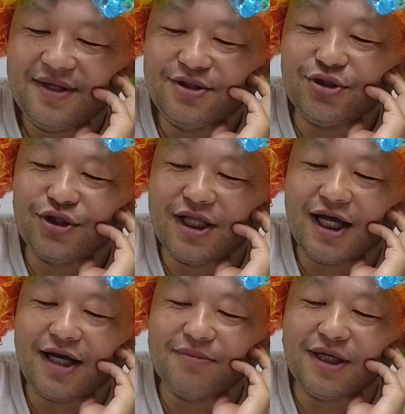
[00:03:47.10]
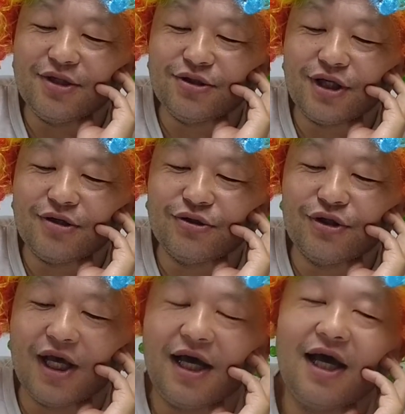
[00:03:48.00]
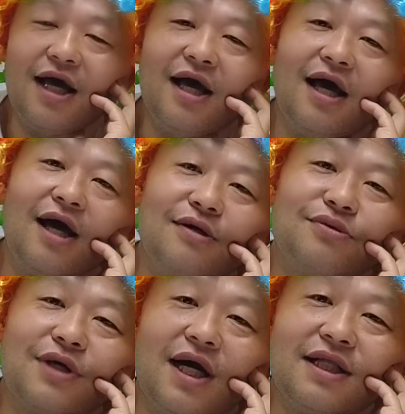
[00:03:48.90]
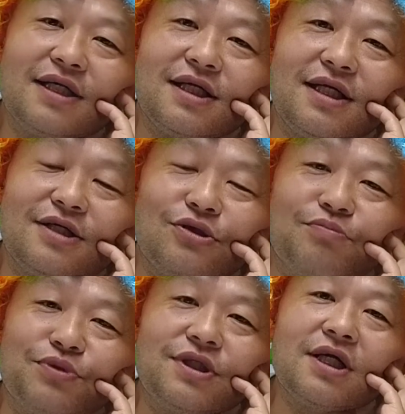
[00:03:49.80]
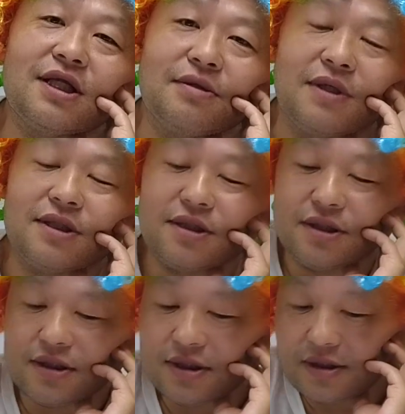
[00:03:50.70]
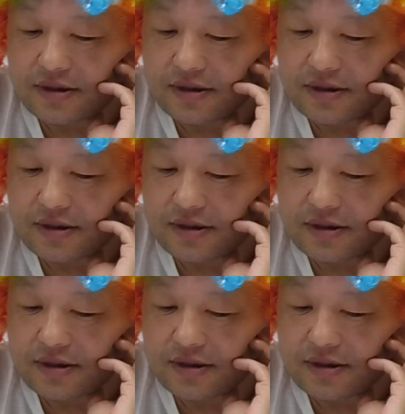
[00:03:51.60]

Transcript: ちょっとね、中村龍太郎のね、不甲斐なさに、ね、ちょっとぶち切れてます。